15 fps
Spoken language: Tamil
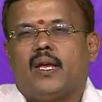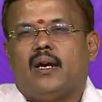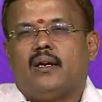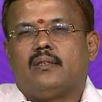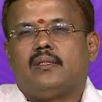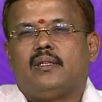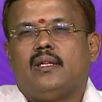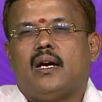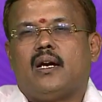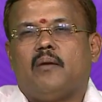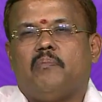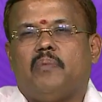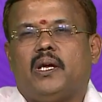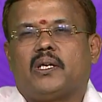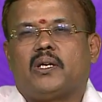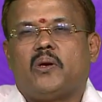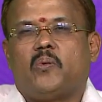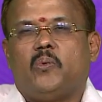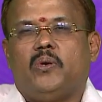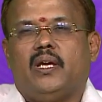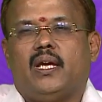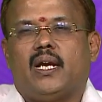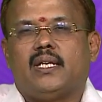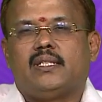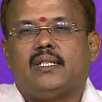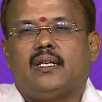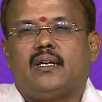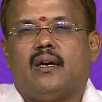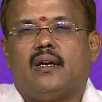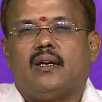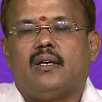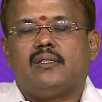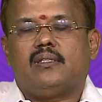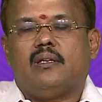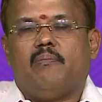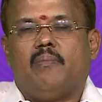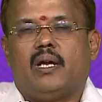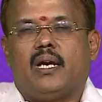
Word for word: அடுத்ததாக பார்க்கக்கூடிய ராசிக்காரர்கள் சிம்ம